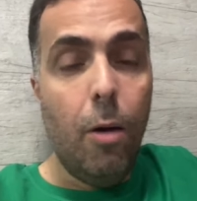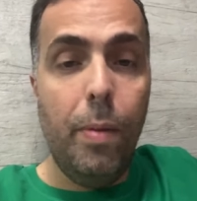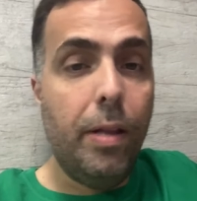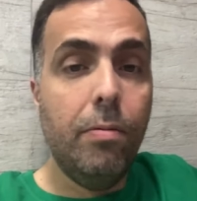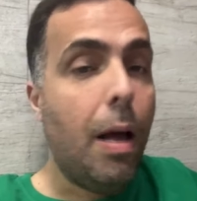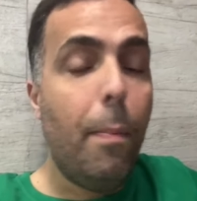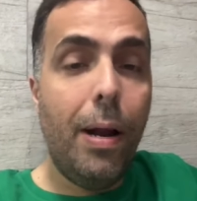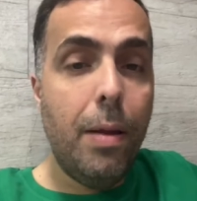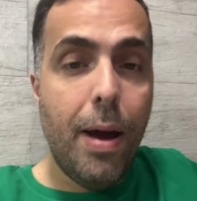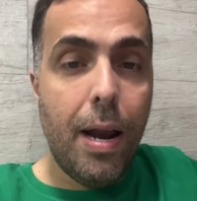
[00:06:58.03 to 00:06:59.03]
Realmente não dá
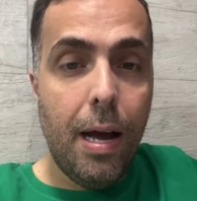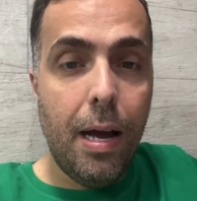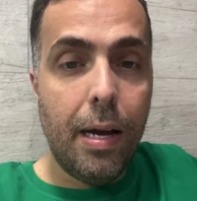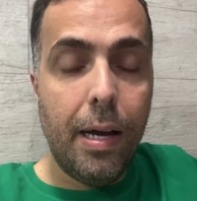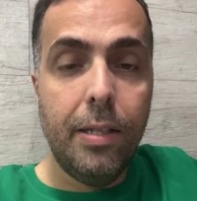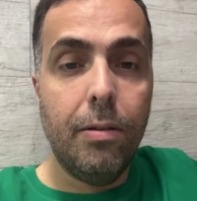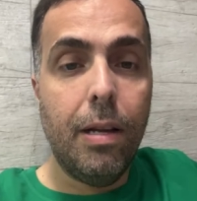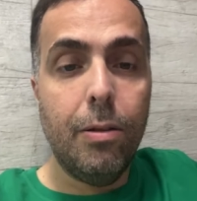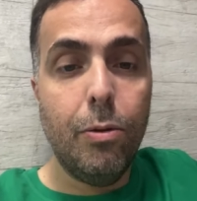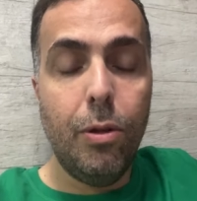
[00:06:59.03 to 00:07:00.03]
para liberar a
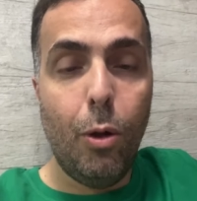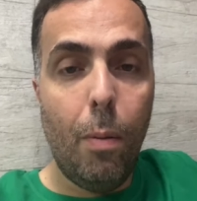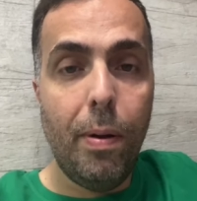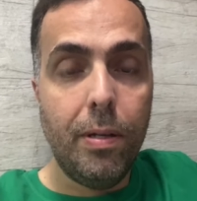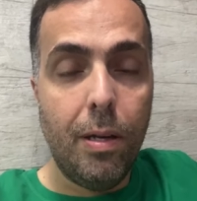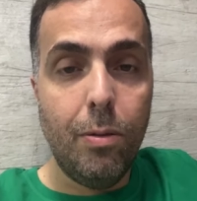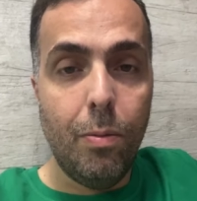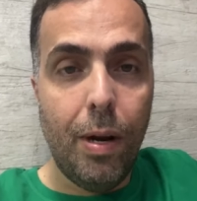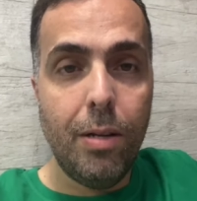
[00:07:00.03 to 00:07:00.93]
questão da, dos entorpecentes no